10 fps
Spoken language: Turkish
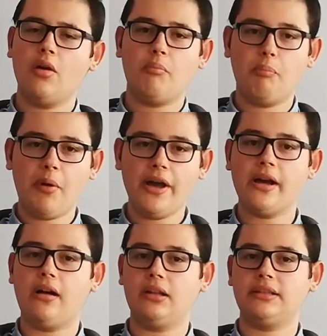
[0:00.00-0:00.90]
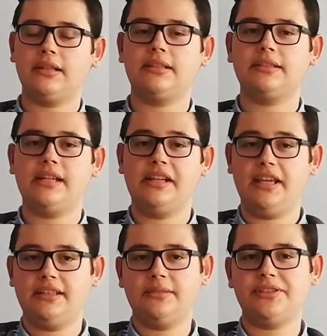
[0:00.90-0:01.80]
Bayağı altlarda yani
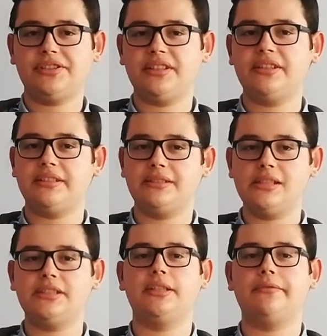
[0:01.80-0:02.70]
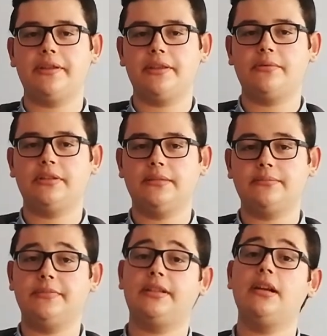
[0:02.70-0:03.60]
eğitim açısından rezalet seviyede bu
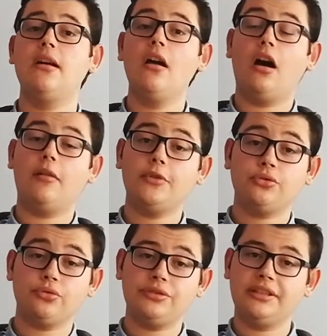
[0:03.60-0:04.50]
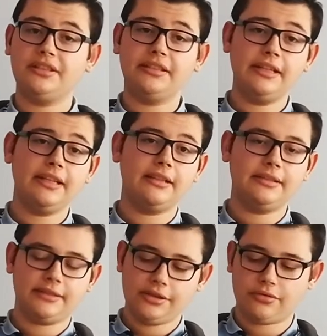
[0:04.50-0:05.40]
adamlar. Ama sosyalistler
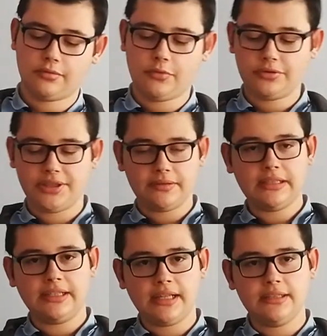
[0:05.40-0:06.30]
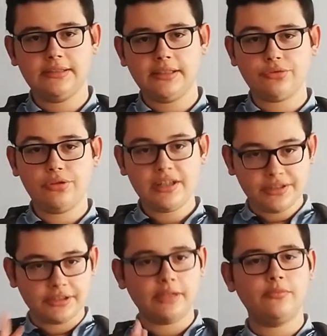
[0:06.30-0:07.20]
geldikten sonra, Bolşevikler geldikten sonra
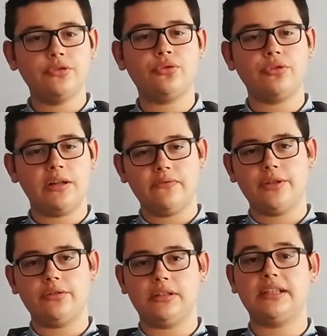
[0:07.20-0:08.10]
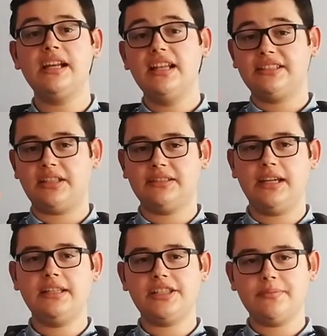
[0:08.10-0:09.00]
gerçekten buna çok önem veriyorlar.
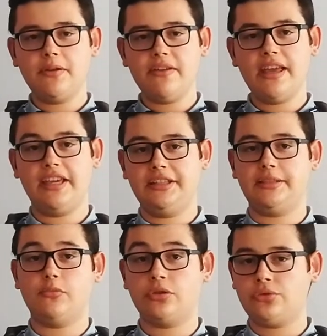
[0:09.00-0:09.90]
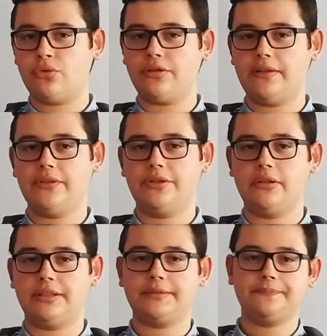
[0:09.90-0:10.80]
Sanayileşme ve eğitim ona çok önem
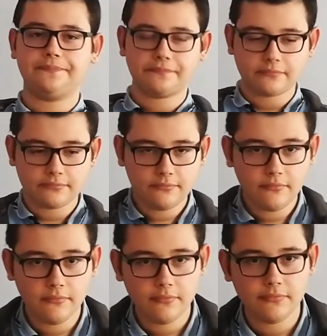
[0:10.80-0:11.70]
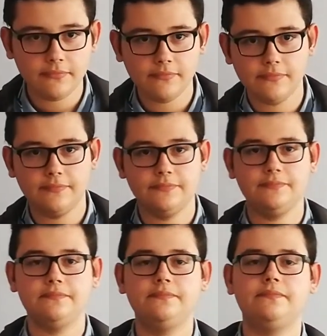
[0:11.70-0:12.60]
veriyorlar. Modernleşme de aslında
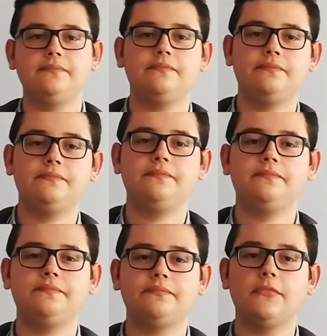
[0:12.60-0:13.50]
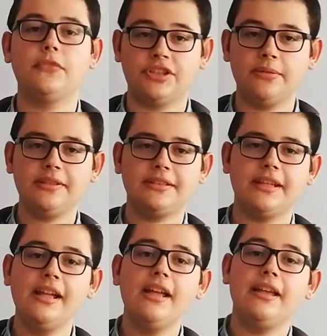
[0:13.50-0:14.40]
o Deli Petro döneminde değil mi başlıyor? Tabii ki de.
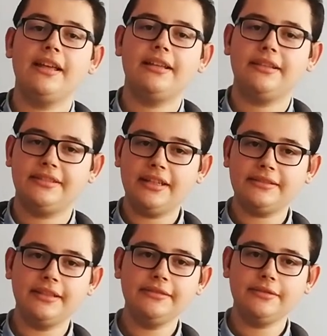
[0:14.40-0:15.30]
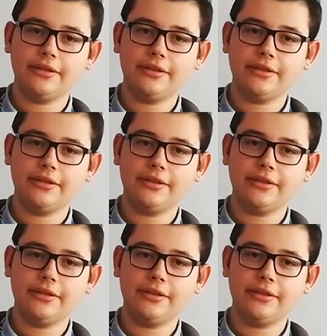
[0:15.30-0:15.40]
Orada. E, zaten